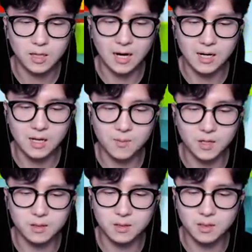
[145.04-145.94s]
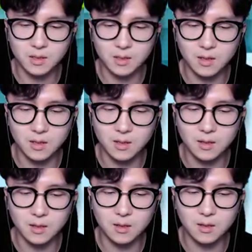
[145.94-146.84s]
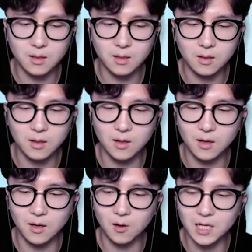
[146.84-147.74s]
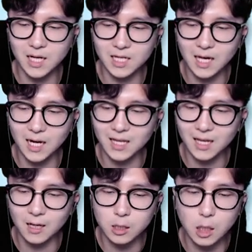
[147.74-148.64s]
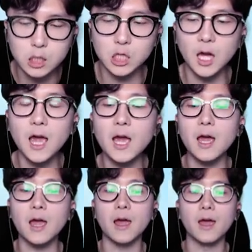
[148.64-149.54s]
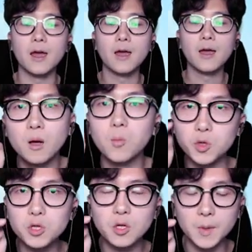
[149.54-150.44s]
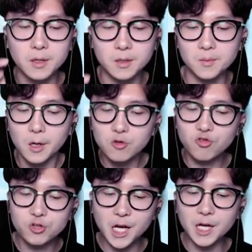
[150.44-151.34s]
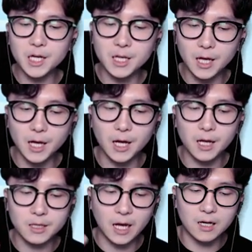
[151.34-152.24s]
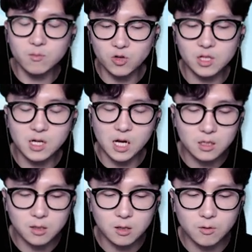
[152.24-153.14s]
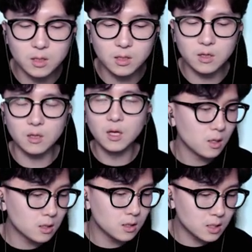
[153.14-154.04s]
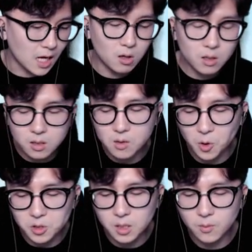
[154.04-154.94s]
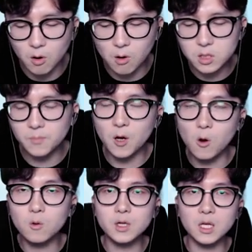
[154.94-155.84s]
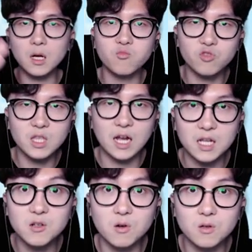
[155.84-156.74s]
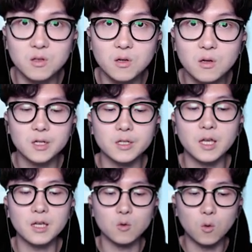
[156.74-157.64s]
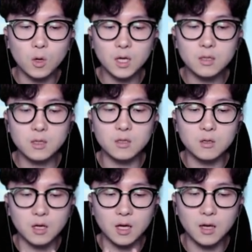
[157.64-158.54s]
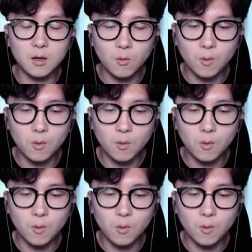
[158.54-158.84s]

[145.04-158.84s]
날리면서 어, 어, 어, 어, 어디까지 날아가니 그렇지 보셨죠 방금 투창이나 다른 무기들 같은 경우에는 그 사거리를 벗어나면 어차피 허공에다가 무기 날리는 거거든요 근데 로켓을 이렇게